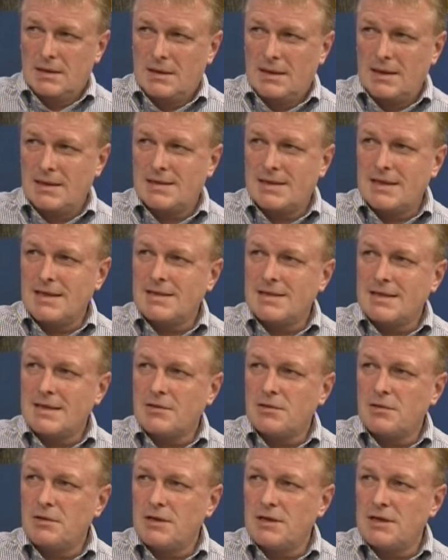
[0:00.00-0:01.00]
Jetzt gilt es
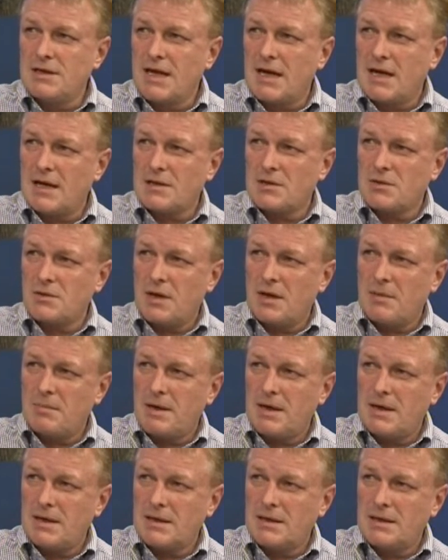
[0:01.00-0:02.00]
natürlich
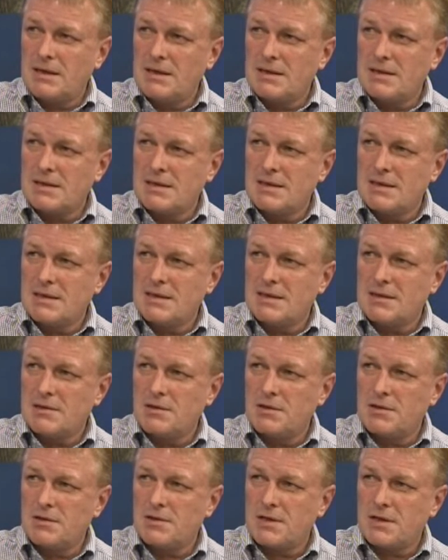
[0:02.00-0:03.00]
nachzuarbeiten, jetzt gilt es
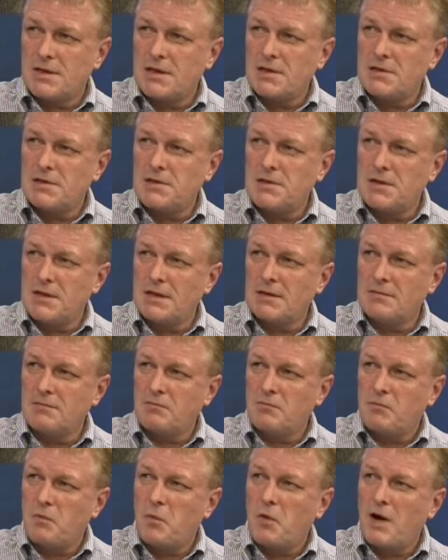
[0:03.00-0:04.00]
natürlich zu
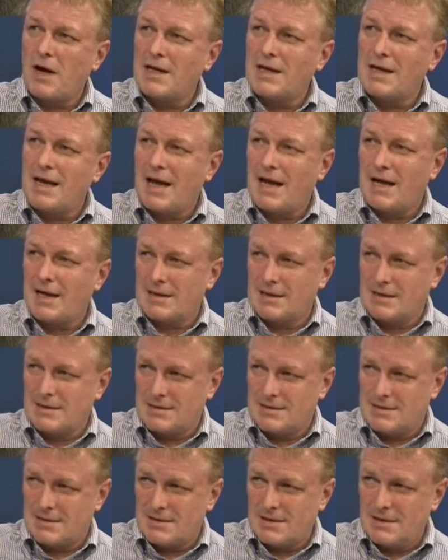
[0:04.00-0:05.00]
analysieren, woran lag
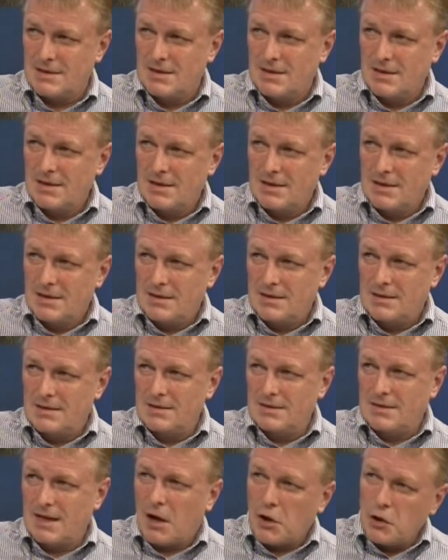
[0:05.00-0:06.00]
es.
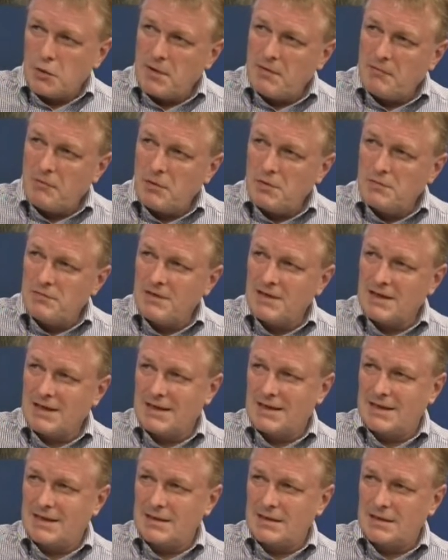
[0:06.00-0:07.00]
Äh, darüber wollen wir
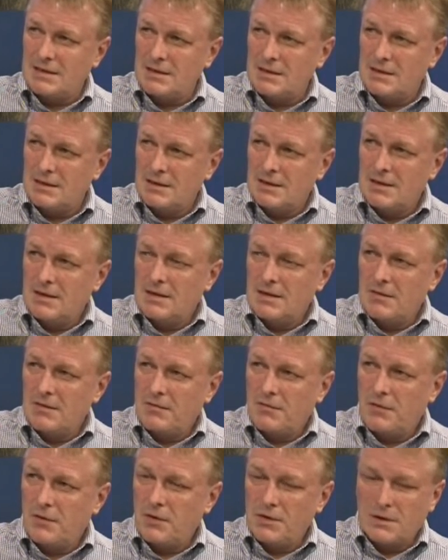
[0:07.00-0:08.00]
reden,
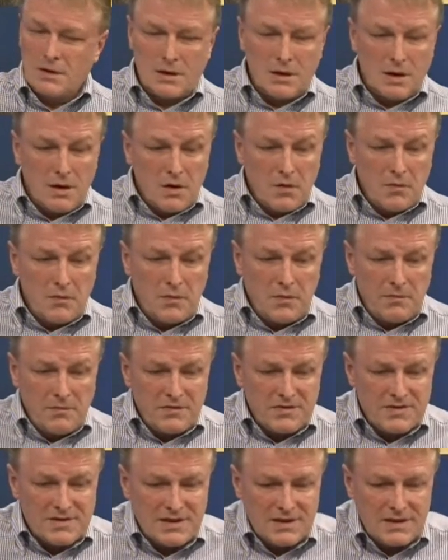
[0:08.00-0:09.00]
von
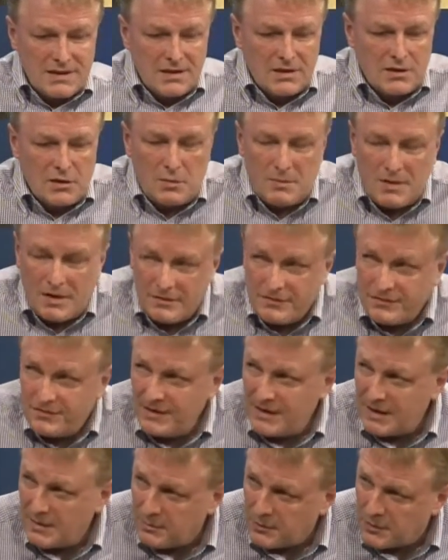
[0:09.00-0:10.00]

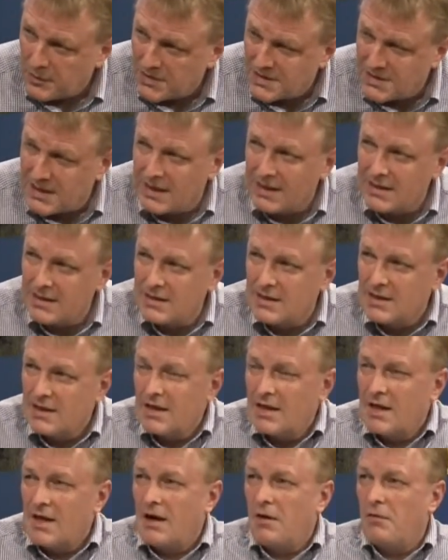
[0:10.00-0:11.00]
15,4 Prozent
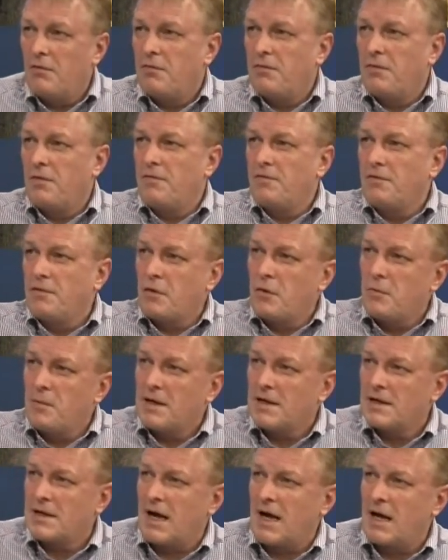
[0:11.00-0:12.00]
auf
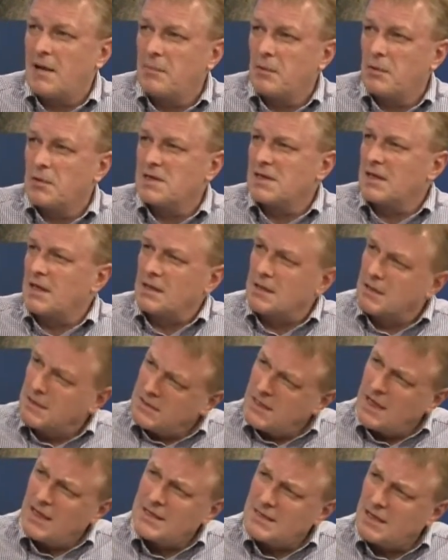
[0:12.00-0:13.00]
5,3 Prozent.
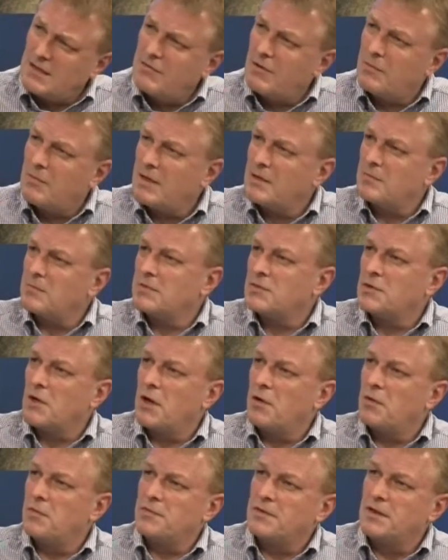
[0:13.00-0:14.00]
Ich sage jetzt einfach mal, um zu
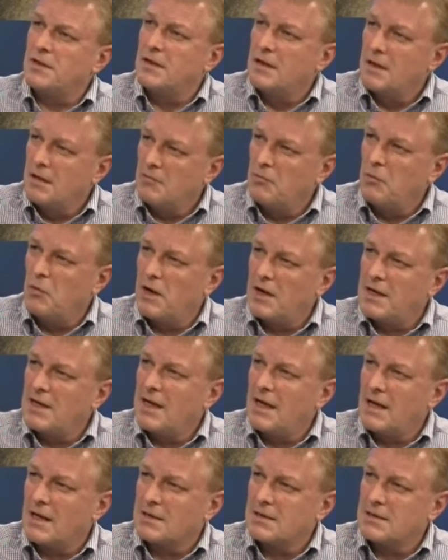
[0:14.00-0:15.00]
eröffnen, woran
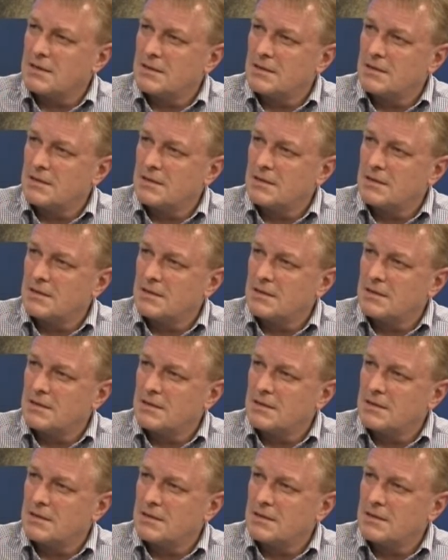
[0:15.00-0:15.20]
lag es.